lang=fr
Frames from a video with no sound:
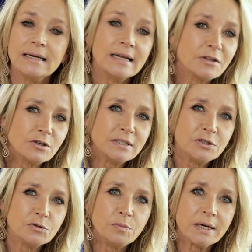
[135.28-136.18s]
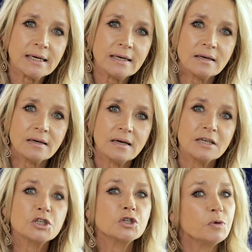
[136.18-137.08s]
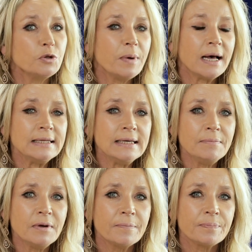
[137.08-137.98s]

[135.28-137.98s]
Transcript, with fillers: Et la transition numérique, un changement de paradigme